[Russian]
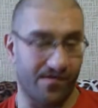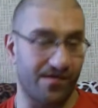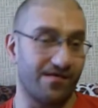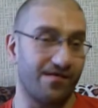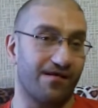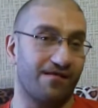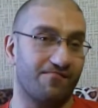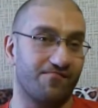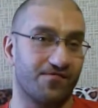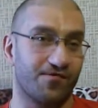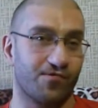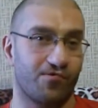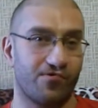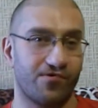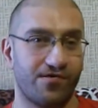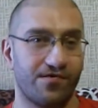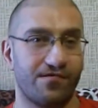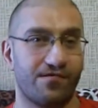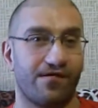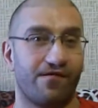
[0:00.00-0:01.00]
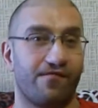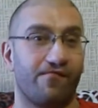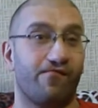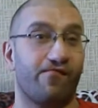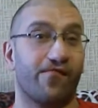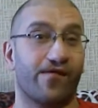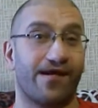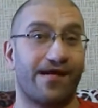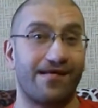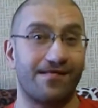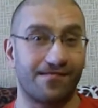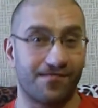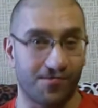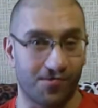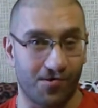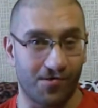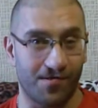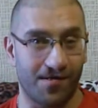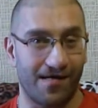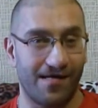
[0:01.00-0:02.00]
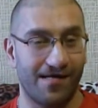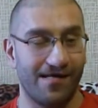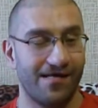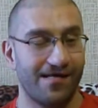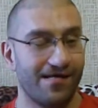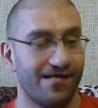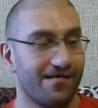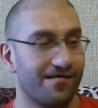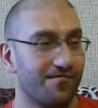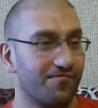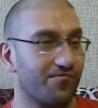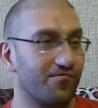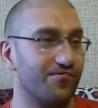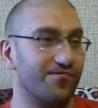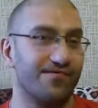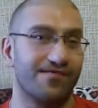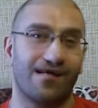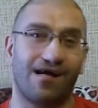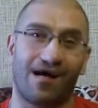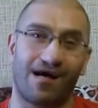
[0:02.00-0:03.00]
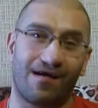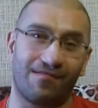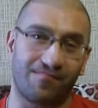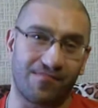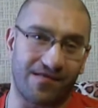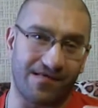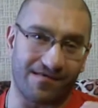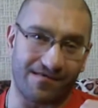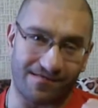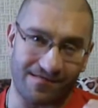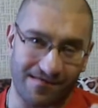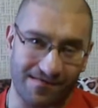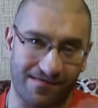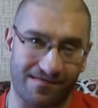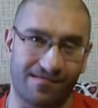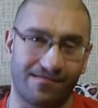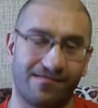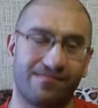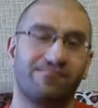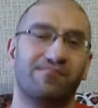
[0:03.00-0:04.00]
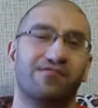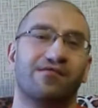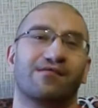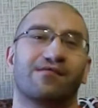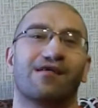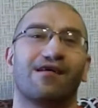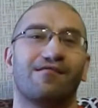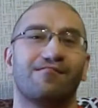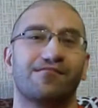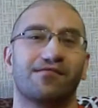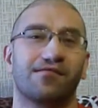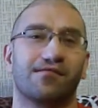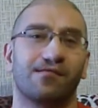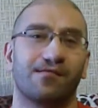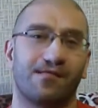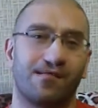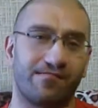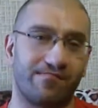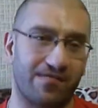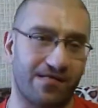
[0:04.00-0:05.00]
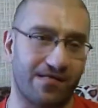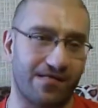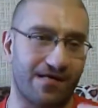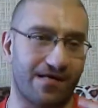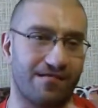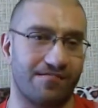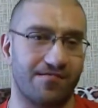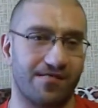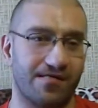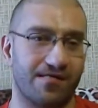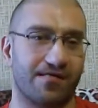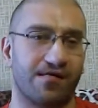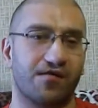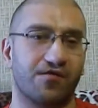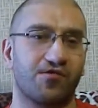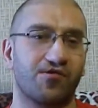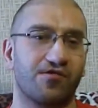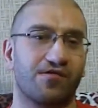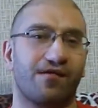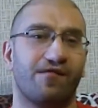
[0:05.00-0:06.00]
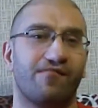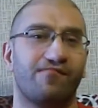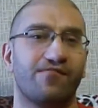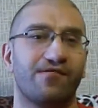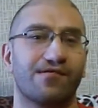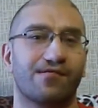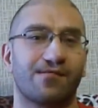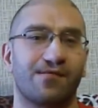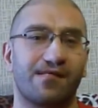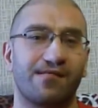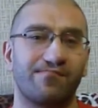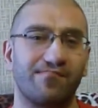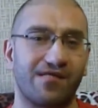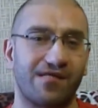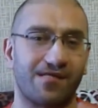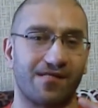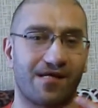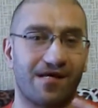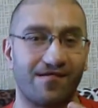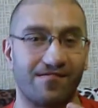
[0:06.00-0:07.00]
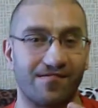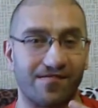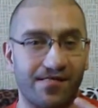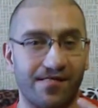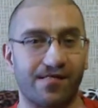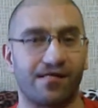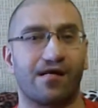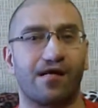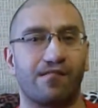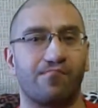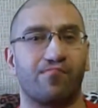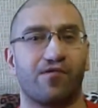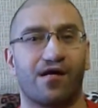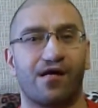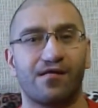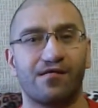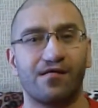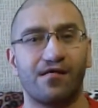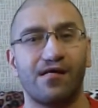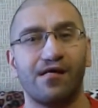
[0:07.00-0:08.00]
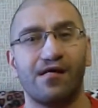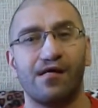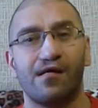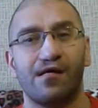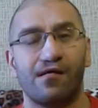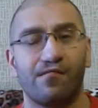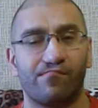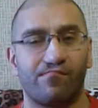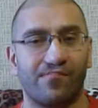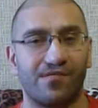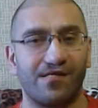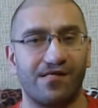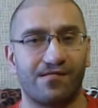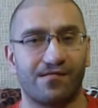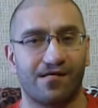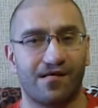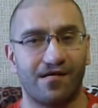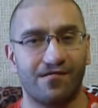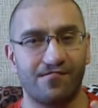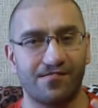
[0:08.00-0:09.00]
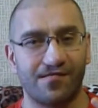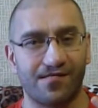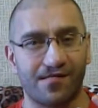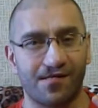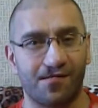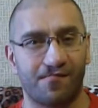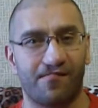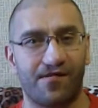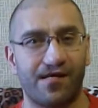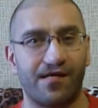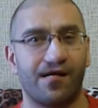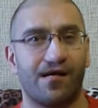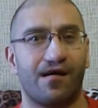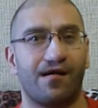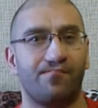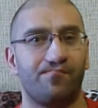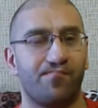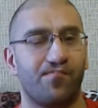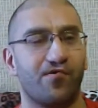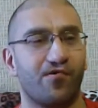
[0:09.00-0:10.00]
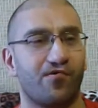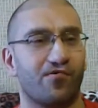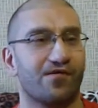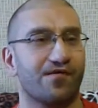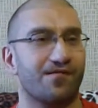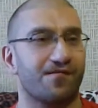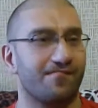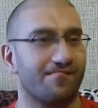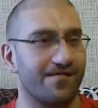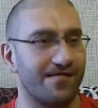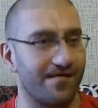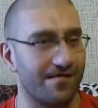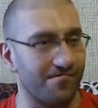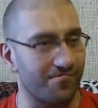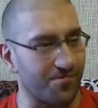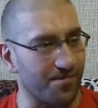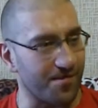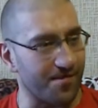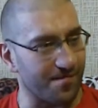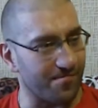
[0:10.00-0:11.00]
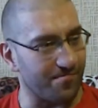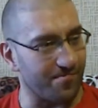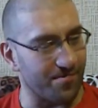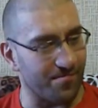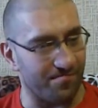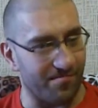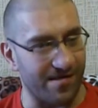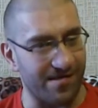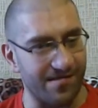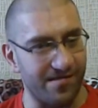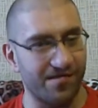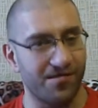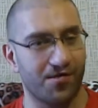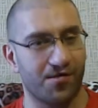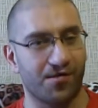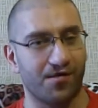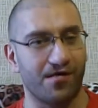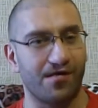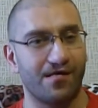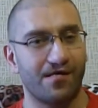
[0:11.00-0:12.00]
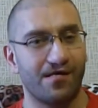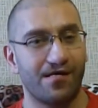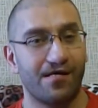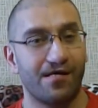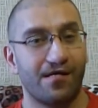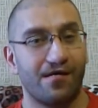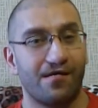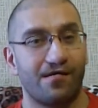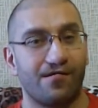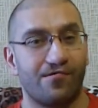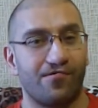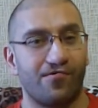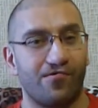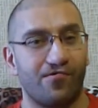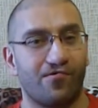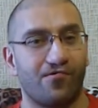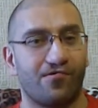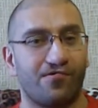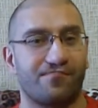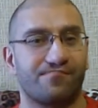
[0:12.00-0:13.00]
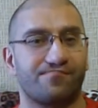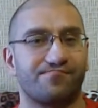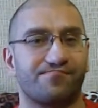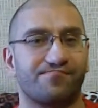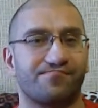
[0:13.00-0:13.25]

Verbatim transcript: Я в зоне, фрейнд-зона. То есть она мне, ты мне нравишься, ты мне нравишься как человек, ты мне нравишься как брат, мне нравится твоя опека, твоя вот эта вот поддержка но